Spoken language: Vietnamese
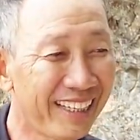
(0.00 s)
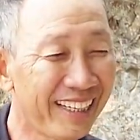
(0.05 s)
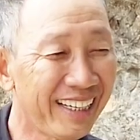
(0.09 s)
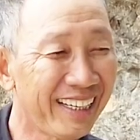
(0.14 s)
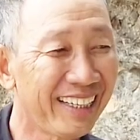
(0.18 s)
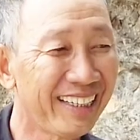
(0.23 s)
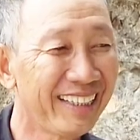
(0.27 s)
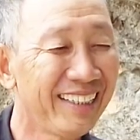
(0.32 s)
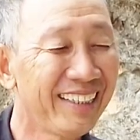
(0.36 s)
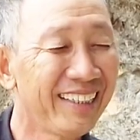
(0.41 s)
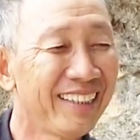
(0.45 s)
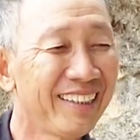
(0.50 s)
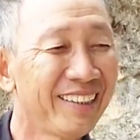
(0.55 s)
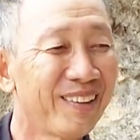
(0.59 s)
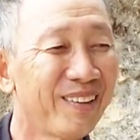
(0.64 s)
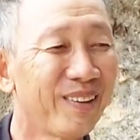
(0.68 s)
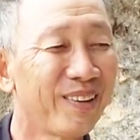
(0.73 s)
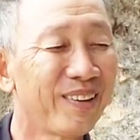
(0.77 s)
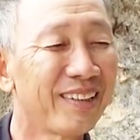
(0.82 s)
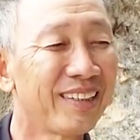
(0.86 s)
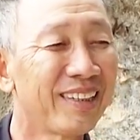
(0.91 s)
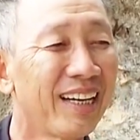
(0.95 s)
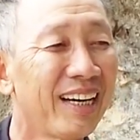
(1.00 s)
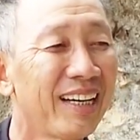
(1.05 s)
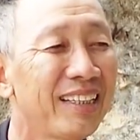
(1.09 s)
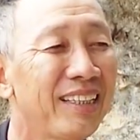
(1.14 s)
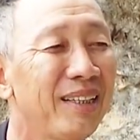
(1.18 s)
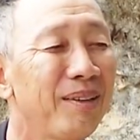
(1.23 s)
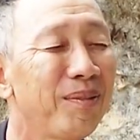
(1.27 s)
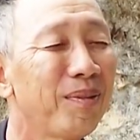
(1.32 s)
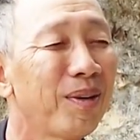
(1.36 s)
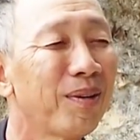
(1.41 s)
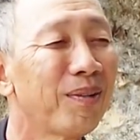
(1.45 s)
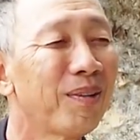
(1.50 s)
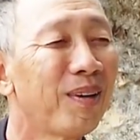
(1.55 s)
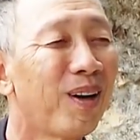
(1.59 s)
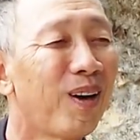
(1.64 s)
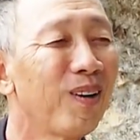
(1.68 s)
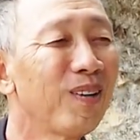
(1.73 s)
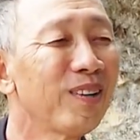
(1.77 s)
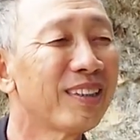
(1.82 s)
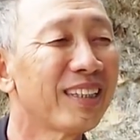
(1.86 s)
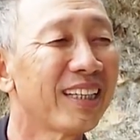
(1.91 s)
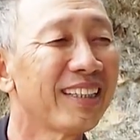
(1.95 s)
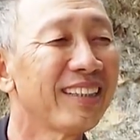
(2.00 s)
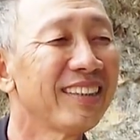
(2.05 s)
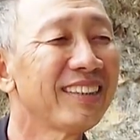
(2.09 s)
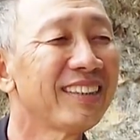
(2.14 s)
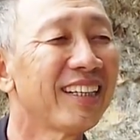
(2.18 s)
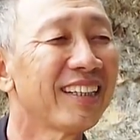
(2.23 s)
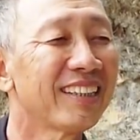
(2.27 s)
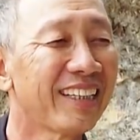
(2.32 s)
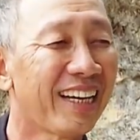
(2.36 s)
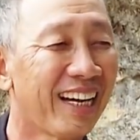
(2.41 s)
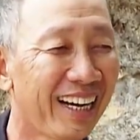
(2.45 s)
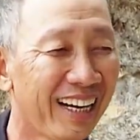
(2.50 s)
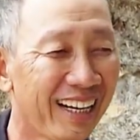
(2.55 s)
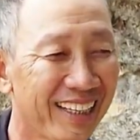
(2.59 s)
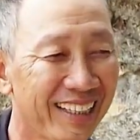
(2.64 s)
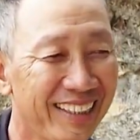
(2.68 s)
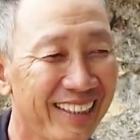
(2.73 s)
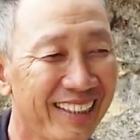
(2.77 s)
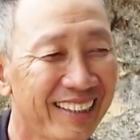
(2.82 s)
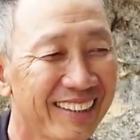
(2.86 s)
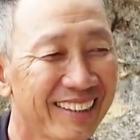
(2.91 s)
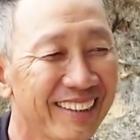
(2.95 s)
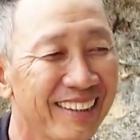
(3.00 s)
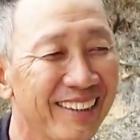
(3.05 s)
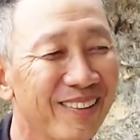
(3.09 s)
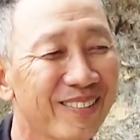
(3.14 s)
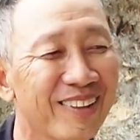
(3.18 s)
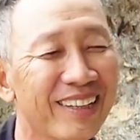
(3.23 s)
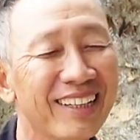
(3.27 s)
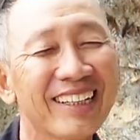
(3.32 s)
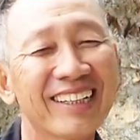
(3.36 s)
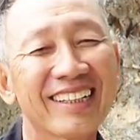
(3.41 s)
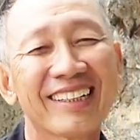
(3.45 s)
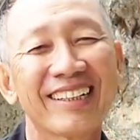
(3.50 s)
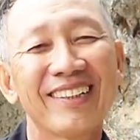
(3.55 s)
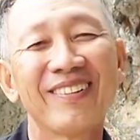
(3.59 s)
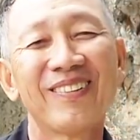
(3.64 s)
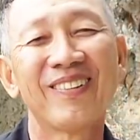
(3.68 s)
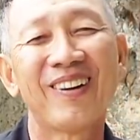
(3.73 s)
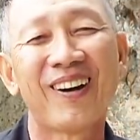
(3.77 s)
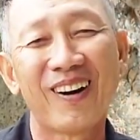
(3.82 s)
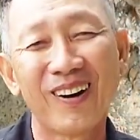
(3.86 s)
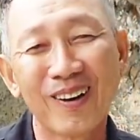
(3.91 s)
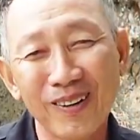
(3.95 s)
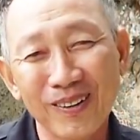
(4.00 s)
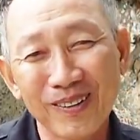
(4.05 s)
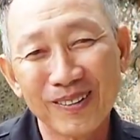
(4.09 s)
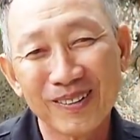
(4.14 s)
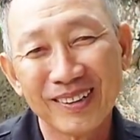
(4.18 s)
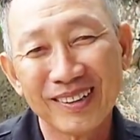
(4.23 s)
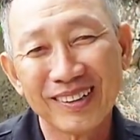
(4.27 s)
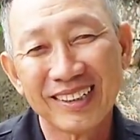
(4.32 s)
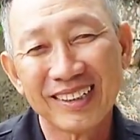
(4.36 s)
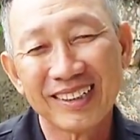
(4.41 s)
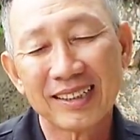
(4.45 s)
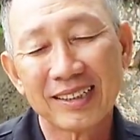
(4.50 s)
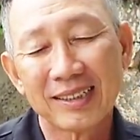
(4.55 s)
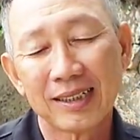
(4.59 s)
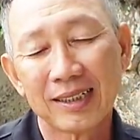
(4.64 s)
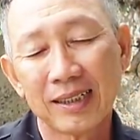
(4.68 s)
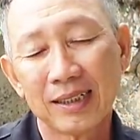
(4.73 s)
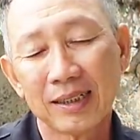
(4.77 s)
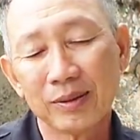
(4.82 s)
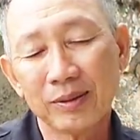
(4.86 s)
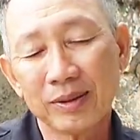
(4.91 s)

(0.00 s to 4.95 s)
ha rồi lại thêm ông hổ ta nói sơn thần chứ không phải là kêu ông hổ dạ, dạ.